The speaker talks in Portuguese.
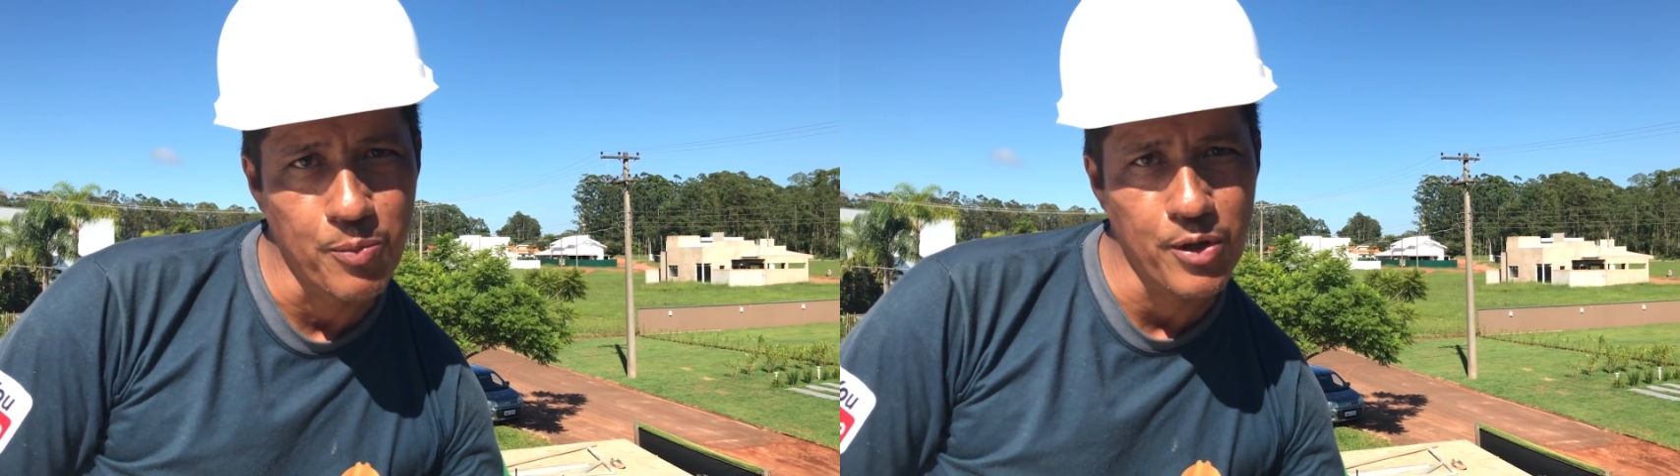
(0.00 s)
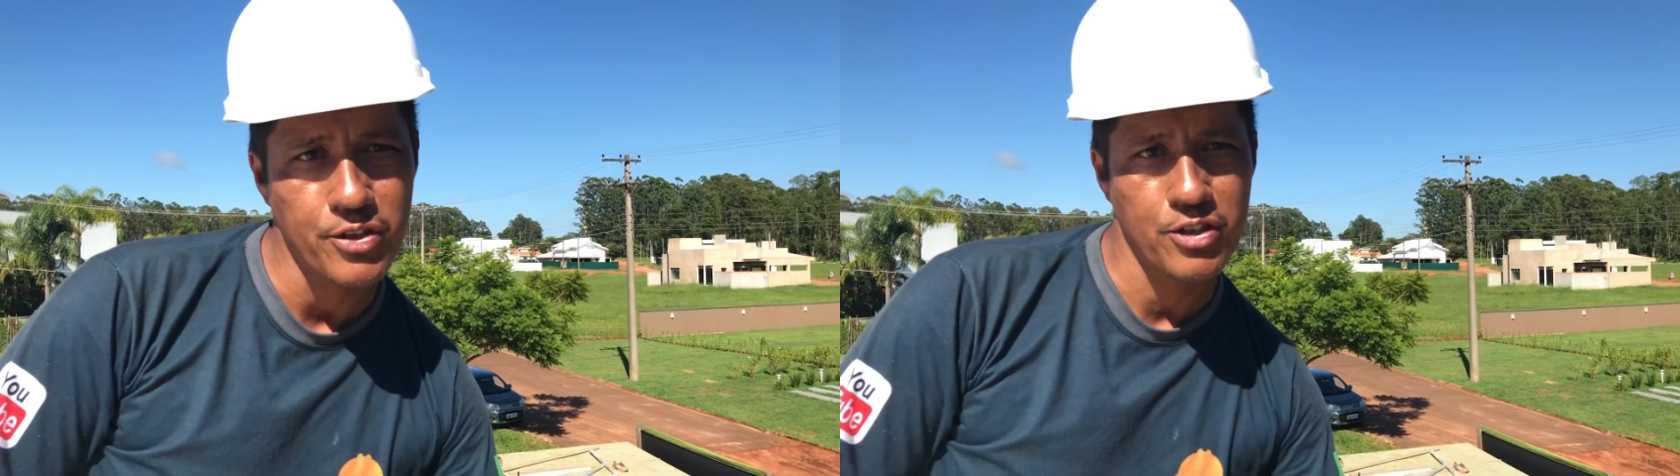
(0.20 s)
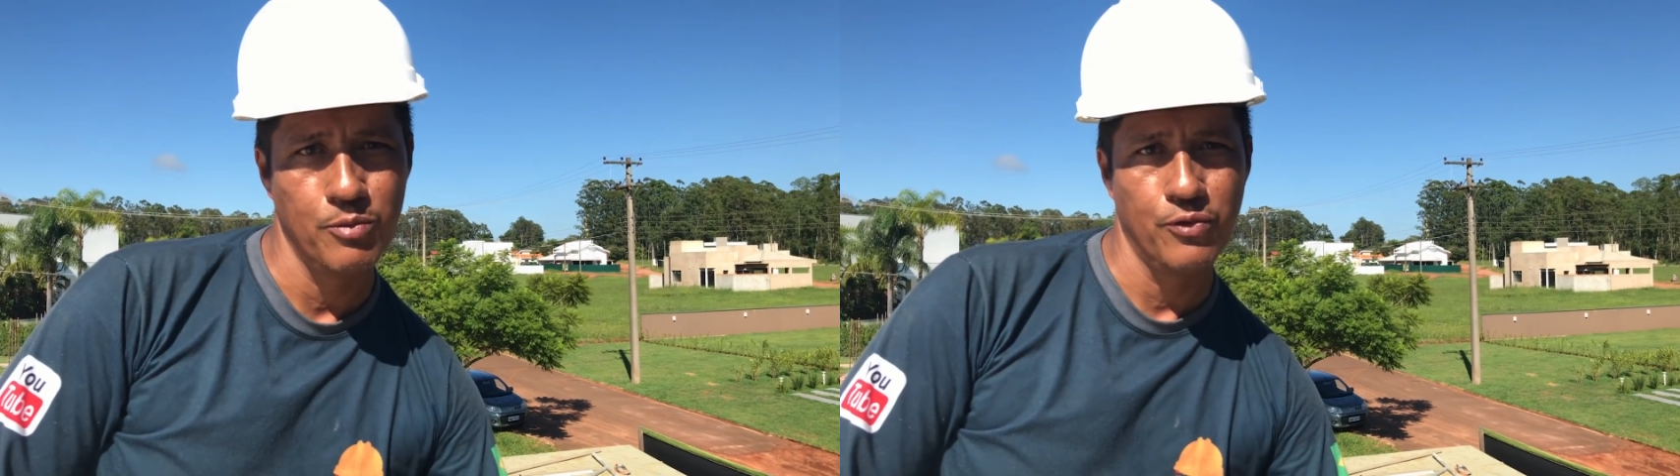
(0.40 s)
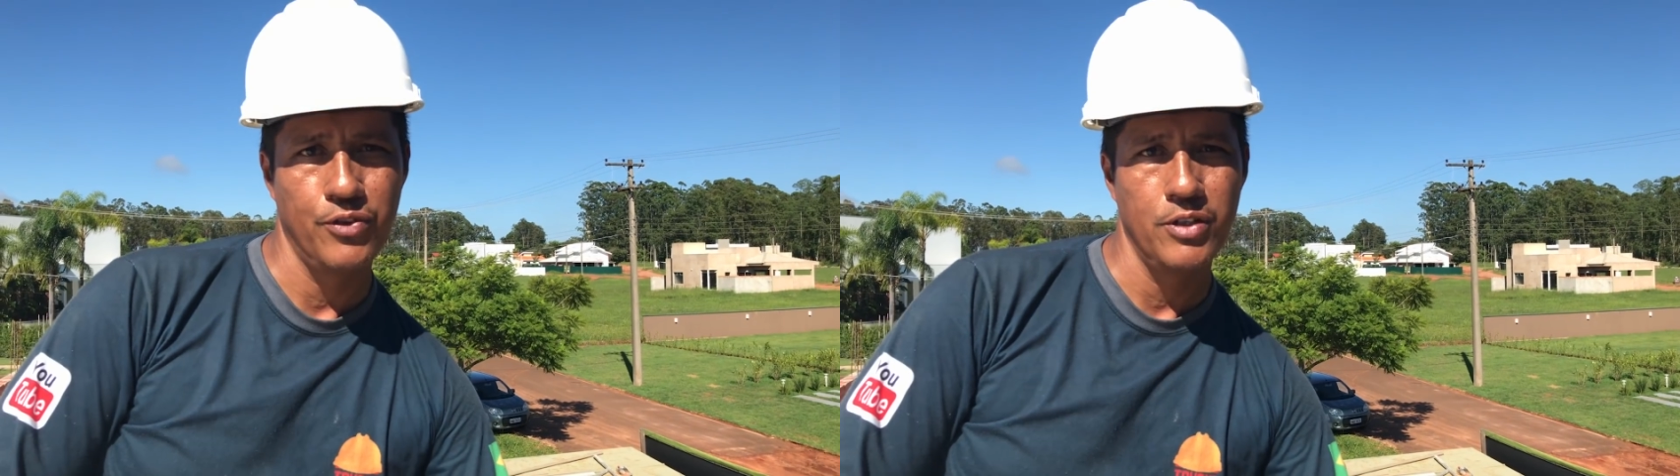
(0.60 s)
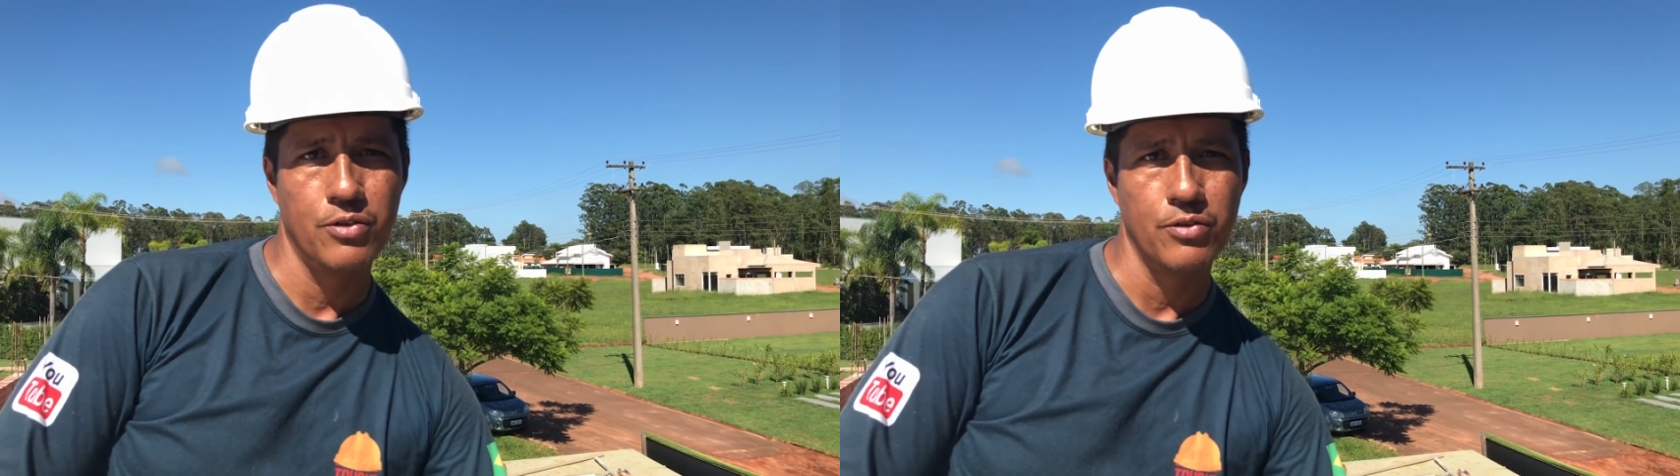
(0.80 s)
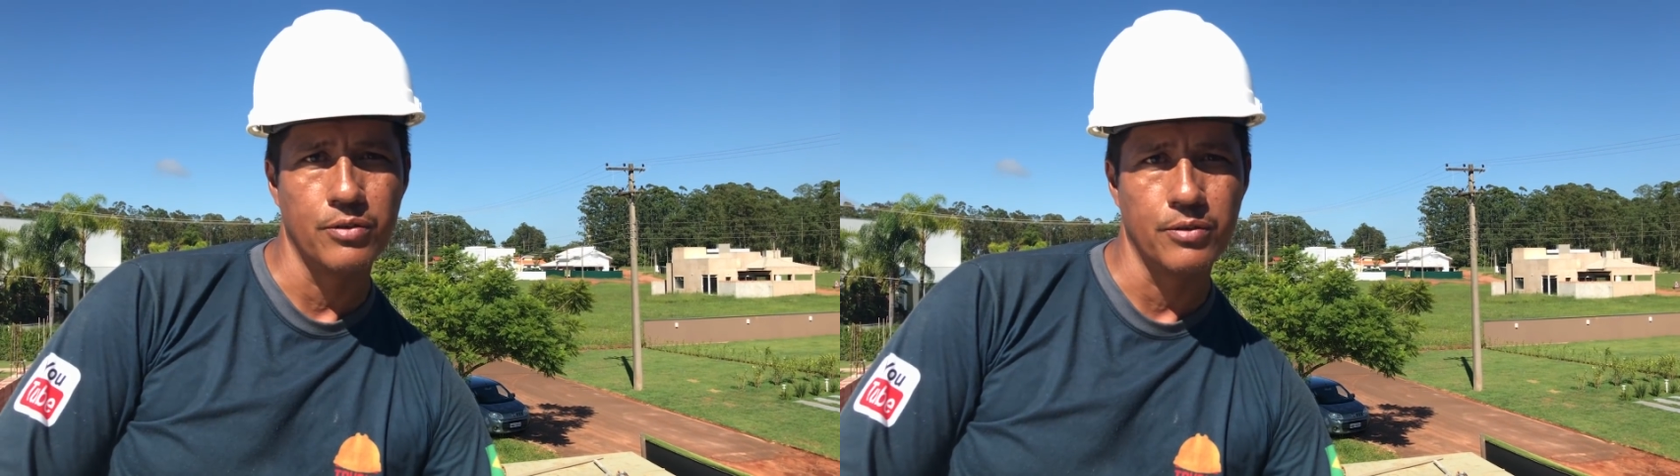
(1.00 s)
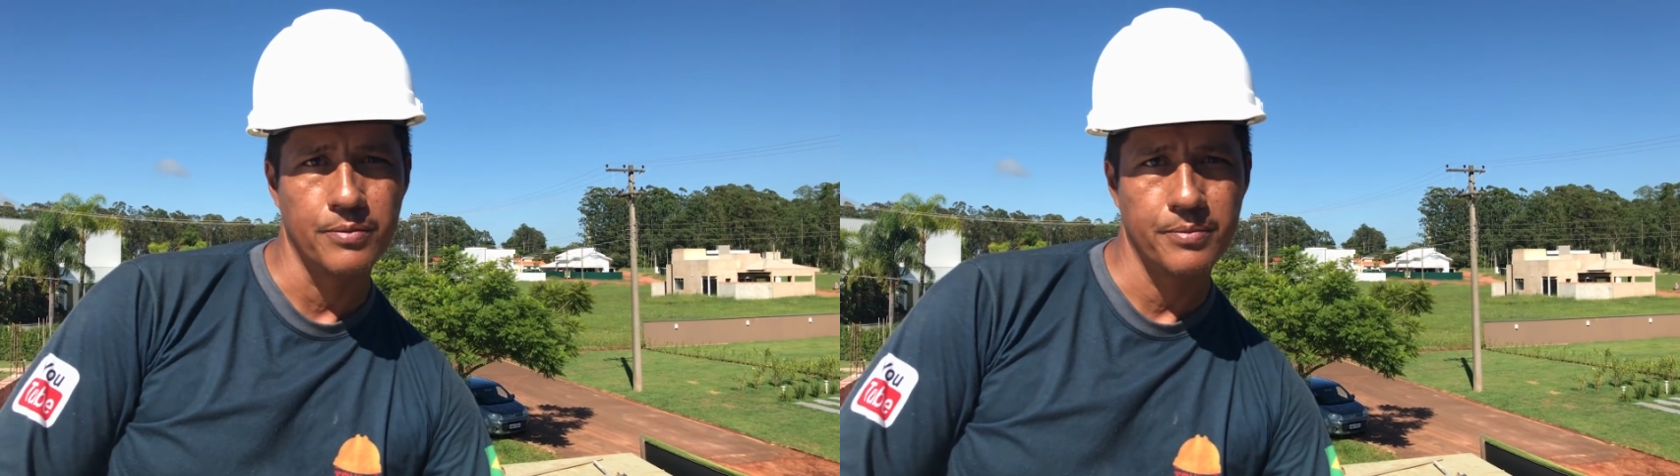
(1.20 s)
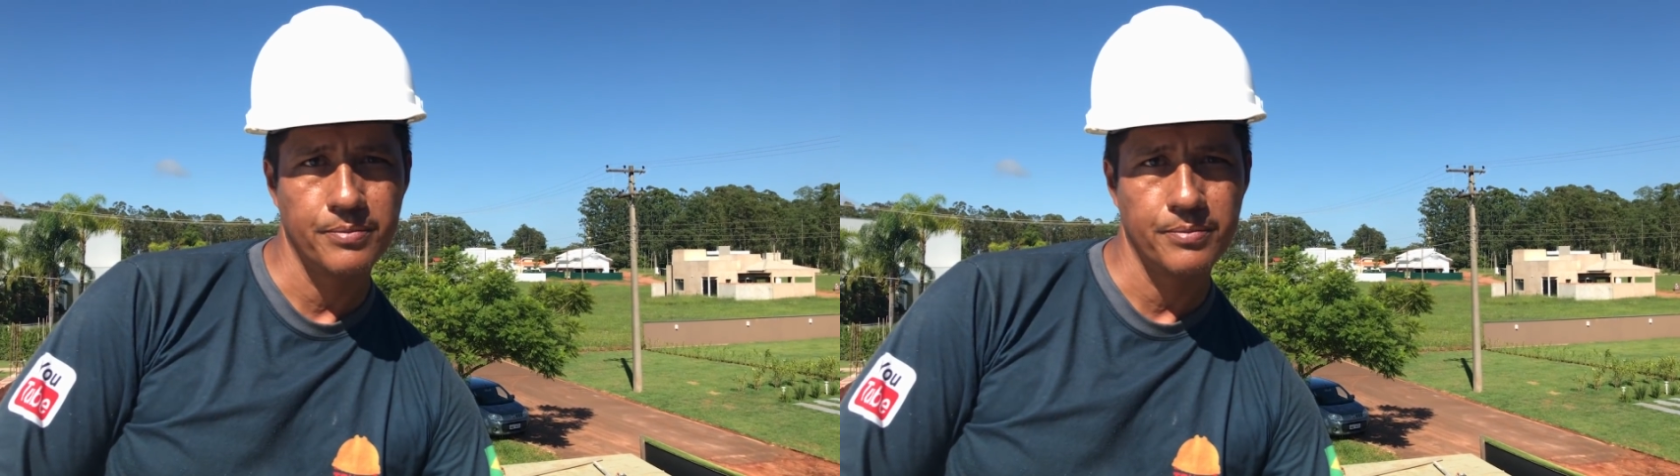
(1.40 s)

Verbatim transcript: próximo vídeo.